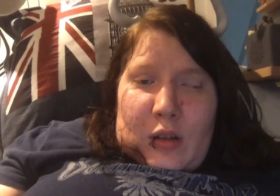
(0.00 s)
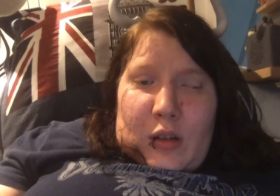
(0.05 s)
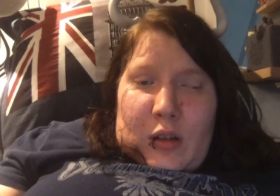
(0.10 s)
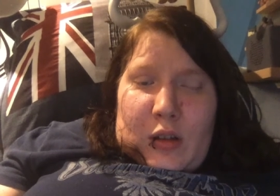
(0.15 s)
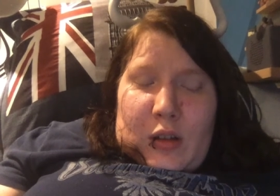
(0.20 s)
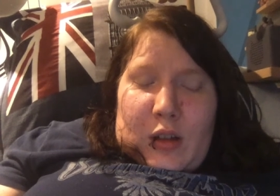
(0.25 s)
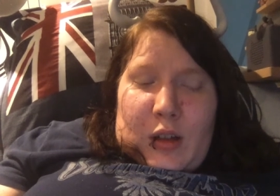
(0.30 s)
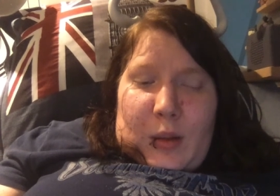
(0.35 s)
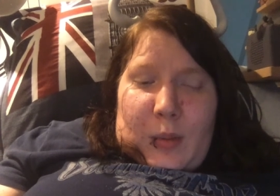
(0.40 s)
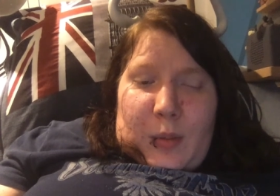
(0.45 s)

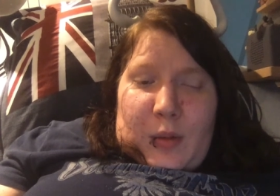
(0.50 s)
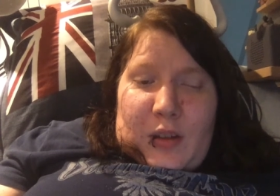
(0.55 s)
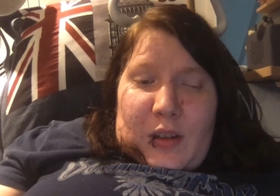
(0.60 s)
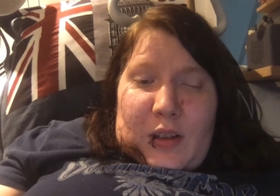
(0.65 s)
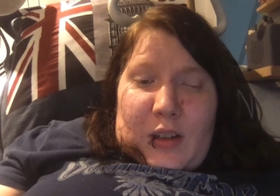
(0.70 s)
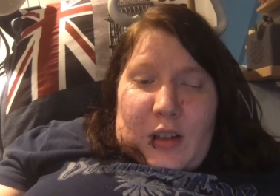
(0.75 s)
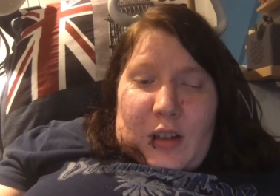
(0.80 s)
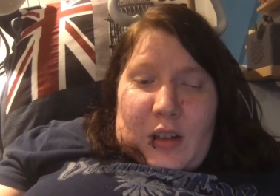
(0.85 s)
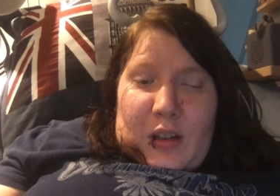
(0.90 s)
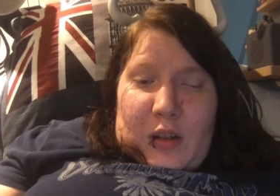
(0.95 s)
ich habe sie
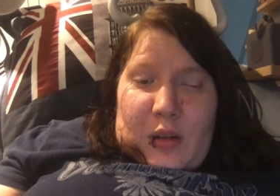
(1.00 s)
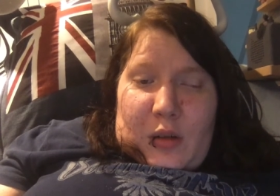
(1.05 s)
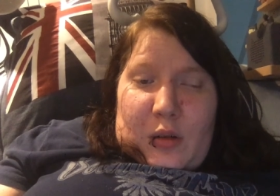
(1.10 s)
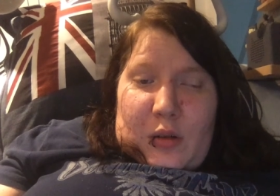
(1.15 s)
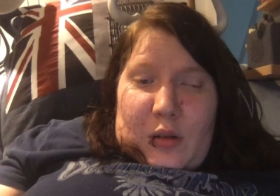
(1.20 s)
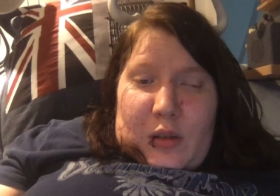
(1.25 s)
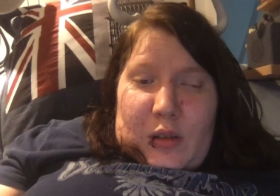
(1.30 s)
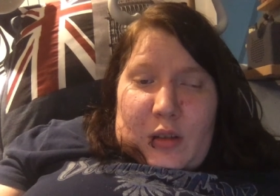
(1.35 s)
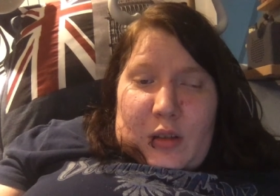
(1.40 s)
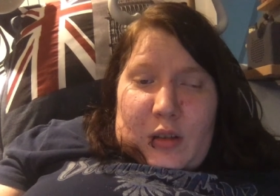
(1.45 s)
ja
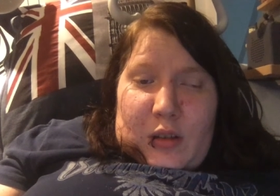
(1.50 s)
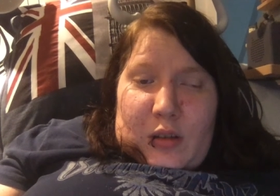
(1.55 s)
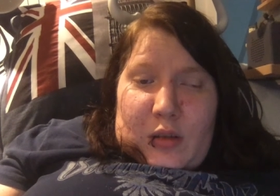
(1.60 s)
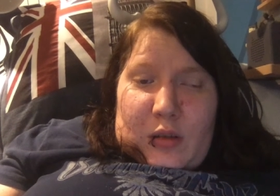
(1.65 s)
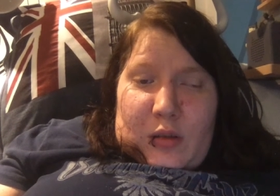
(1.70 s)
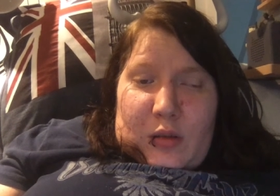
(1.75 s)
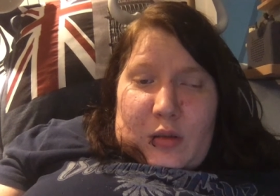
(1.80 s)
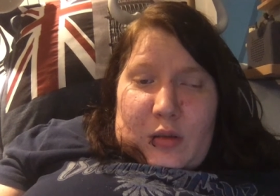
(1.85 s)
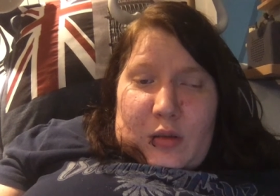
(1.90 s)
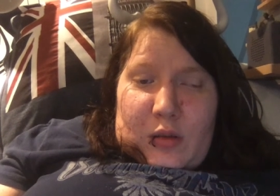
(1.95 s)
gekündigt
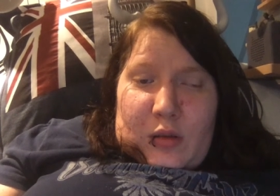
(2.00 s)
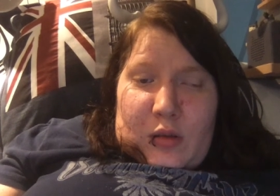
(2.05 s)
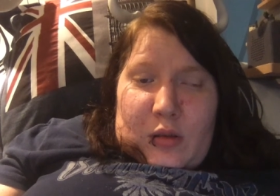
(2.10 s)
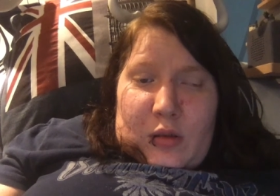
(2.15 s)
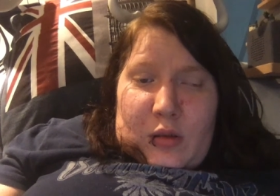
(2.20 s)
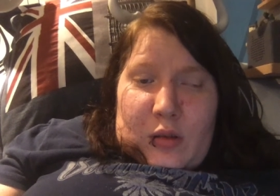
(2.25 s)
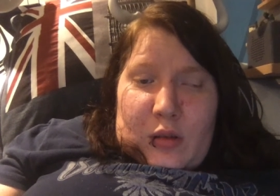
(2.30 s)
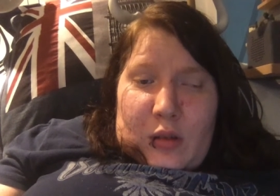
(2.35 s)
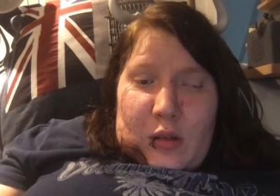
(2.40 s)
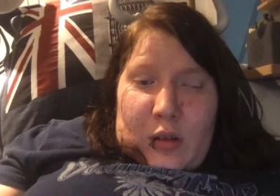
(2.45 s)
und
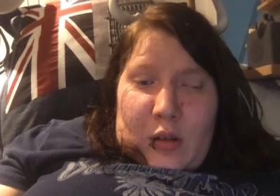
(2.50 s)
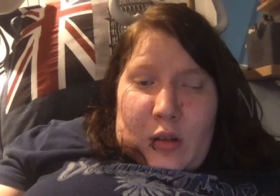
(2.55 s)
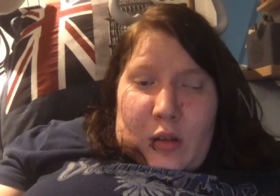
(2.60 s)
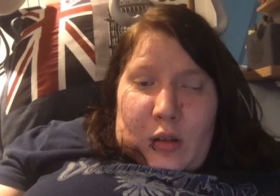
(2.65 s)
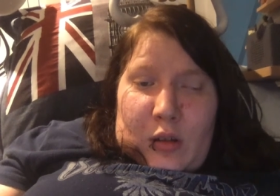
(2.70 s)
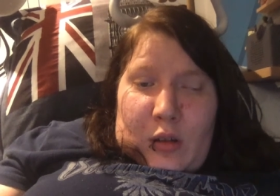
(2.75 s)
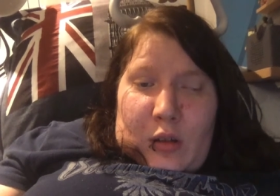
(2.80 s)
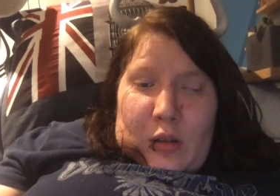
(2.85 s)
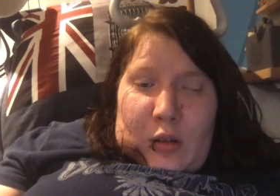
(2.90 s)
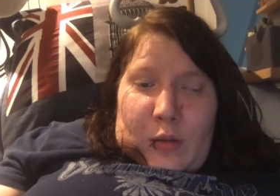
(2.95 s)

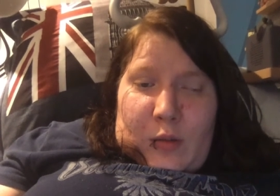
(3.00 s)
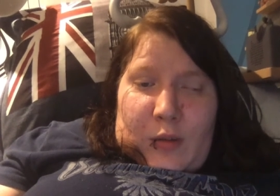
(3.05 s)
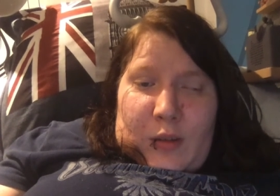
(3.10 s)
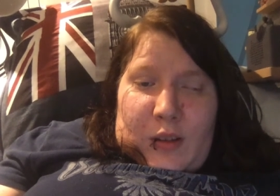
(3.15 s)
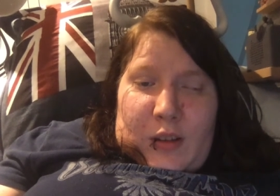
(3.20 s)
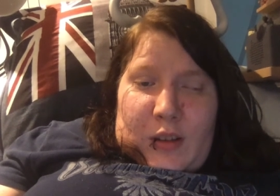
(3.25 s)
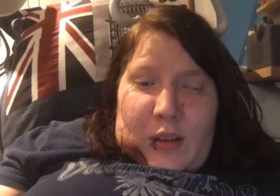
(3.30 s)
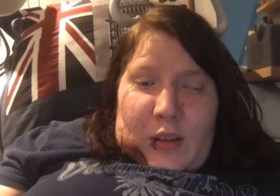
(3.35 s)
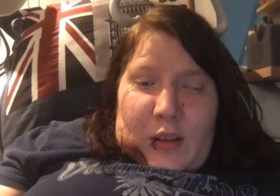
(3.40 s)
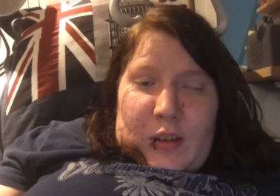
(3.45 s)

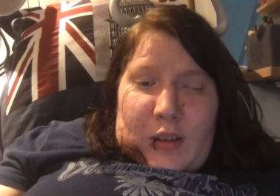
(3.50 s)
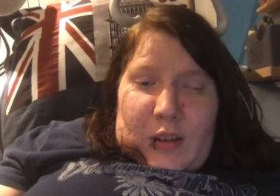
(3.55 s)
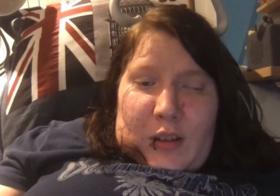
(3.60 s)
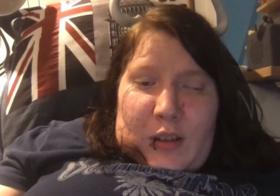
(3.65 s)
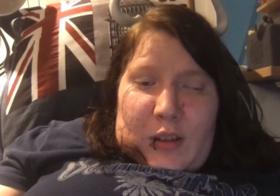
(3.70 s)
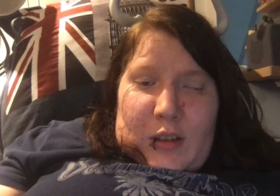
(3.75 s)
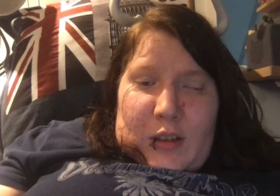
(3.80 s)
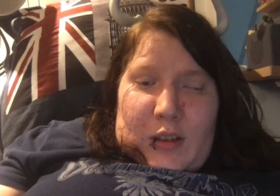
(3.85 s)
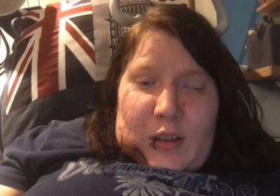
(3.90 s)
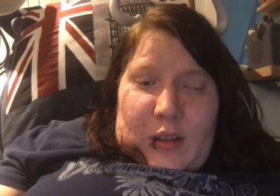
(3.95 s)
finde die
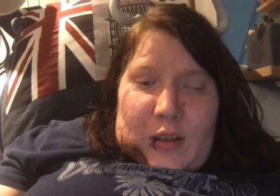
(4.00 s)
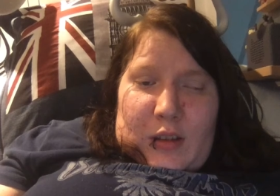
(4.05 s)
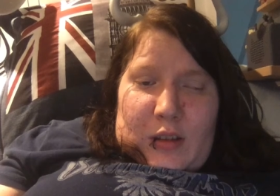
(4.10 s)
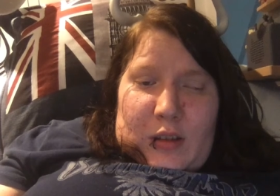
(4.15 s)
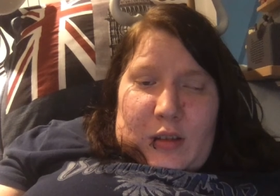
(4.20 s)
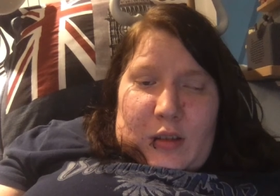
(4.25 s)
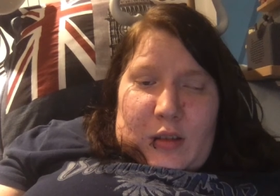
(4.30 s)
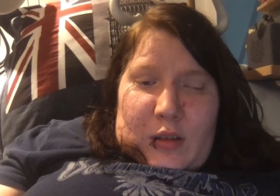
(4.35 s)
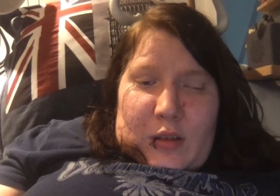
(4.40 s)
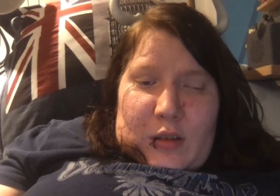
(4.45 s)
Idee,
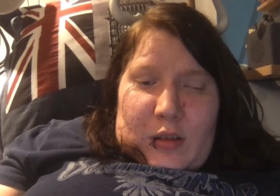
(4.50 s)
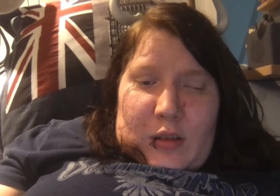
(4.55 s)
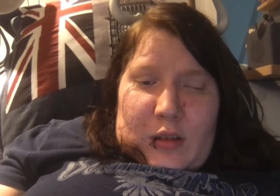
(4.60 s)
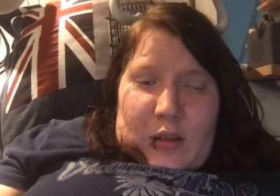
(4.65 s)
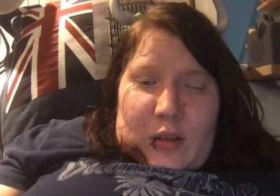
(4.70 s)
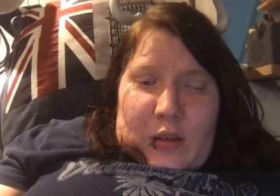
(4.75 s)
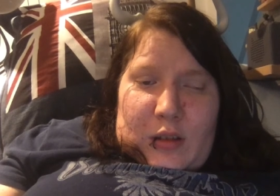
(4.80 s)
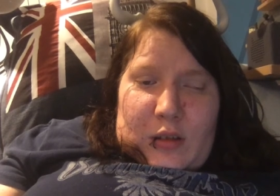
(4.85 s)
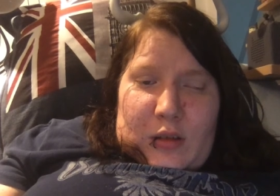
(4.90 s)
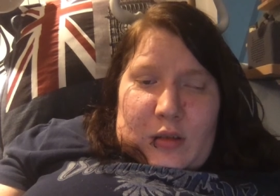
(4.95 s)
also
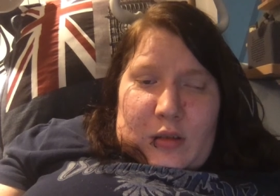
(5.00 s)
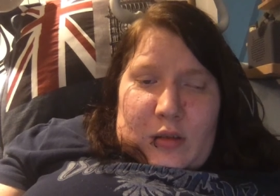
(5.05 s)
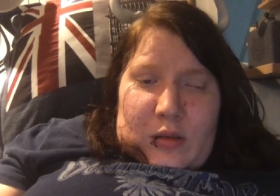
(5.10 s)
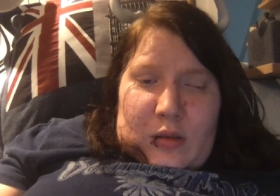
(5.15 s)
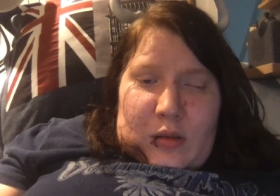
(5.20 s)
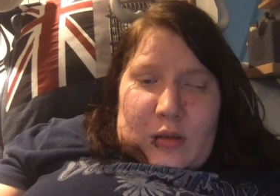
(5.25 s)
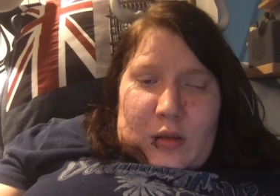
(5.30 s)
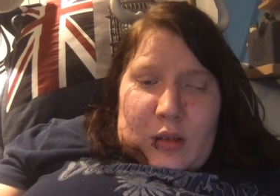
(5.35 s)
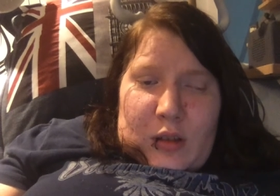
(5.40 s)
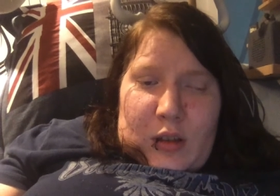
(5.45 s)
die
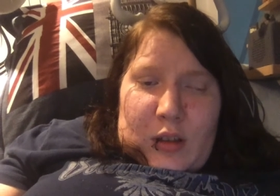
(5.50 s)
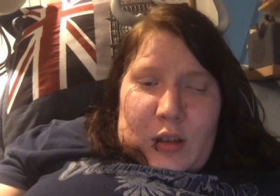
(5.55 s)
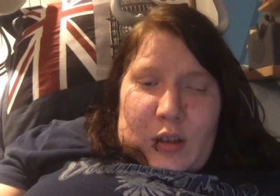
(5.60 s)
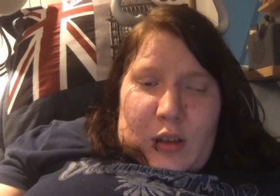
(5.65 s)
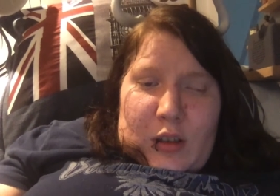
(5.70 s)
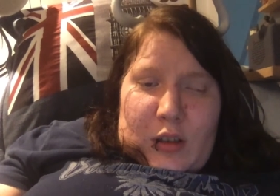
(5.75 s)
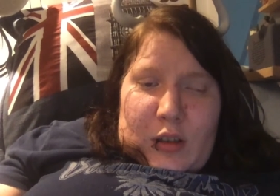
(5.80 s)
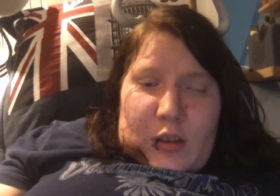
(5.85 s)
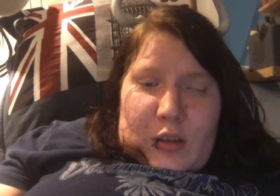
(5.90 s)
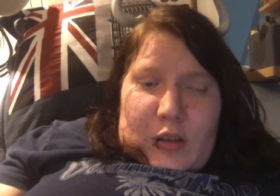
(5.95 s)

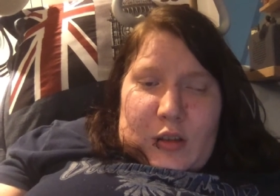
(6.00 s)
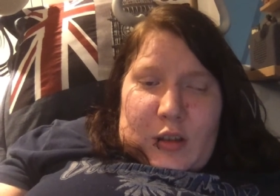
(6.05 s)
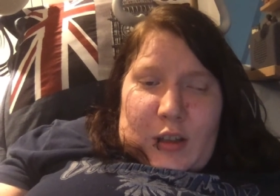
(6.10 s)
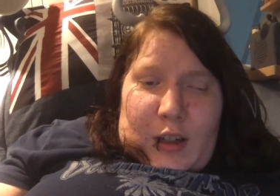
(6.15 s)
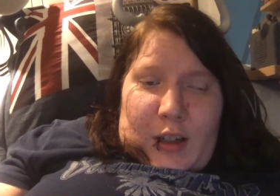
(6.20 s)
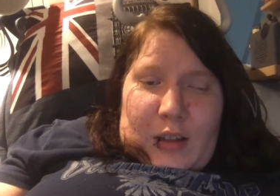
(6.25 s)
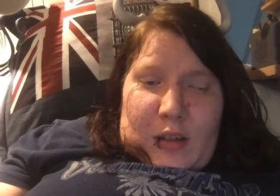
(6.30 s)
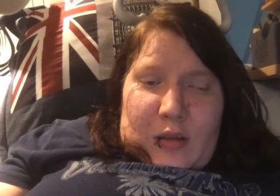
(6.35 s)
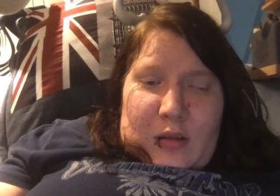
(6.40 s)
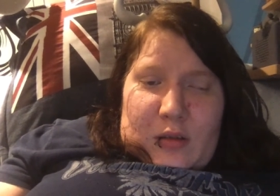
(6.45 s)

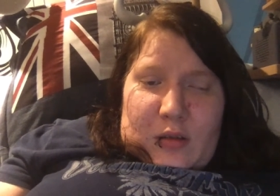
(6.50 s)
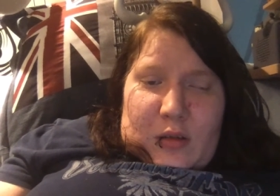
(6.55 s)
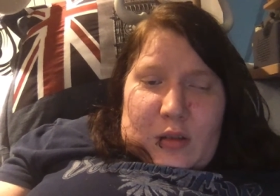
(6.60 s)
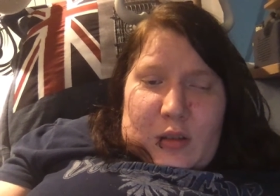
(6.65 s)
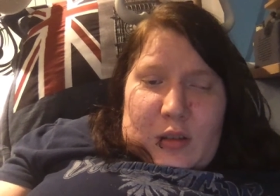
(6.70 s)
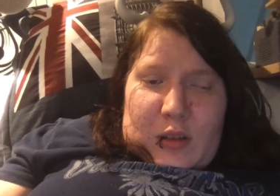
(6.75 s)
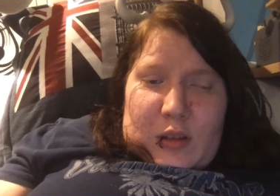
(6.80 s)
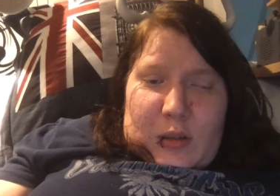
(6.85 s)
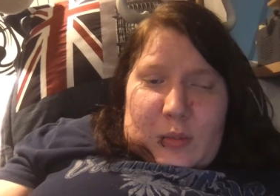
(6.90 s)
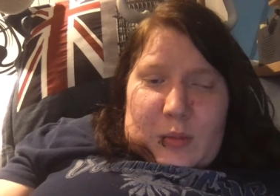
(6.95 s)
Entscheidung
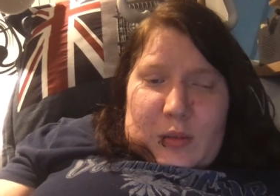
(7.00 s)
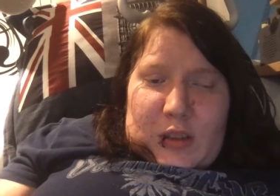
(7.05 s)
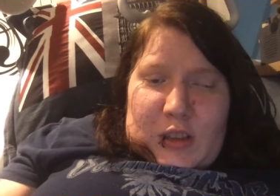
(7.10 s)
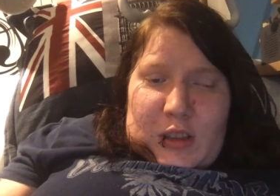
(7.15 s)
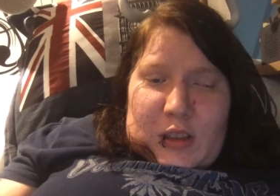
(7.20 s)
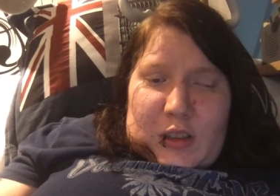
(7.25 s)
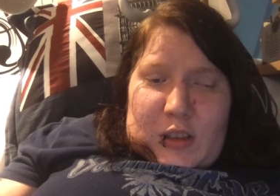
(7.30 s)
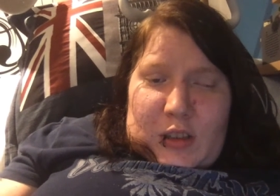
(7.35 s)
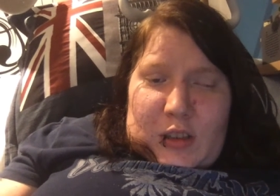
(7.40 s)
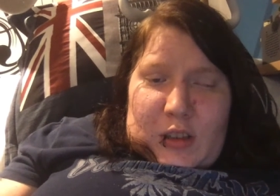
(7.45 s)
trotzdem
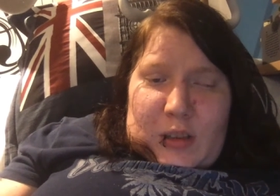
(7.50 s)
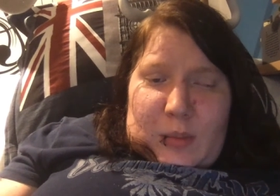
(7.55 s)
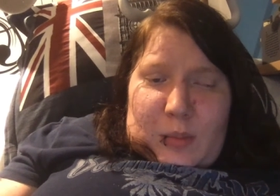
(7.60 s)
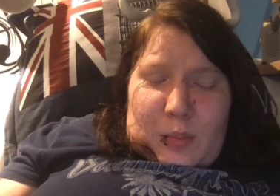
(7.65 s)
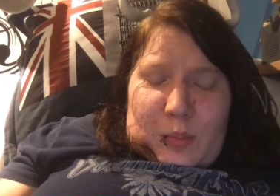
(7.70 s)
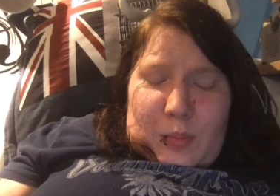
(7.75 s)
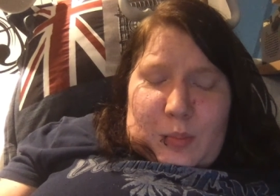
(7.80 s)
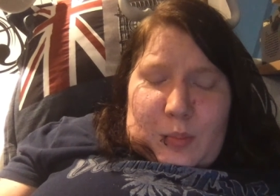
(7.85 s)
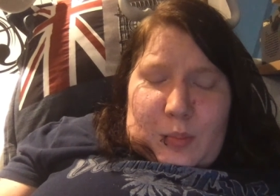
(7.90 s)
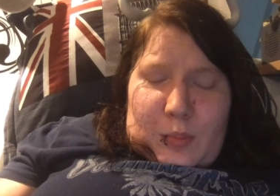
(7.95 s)
nicht schlimm,